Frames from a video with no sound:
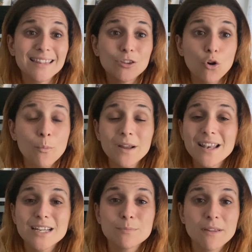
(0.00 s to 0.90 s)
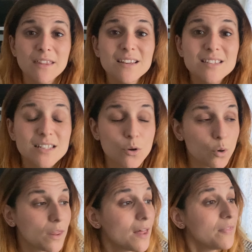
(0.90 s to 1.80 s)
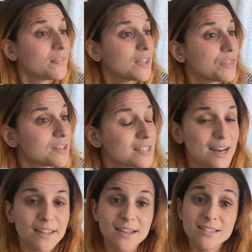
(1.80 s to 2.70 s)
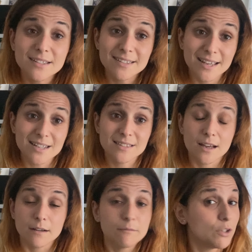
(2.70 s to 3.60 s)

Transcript: toman las medidas de seguridad necesarias. Ya está.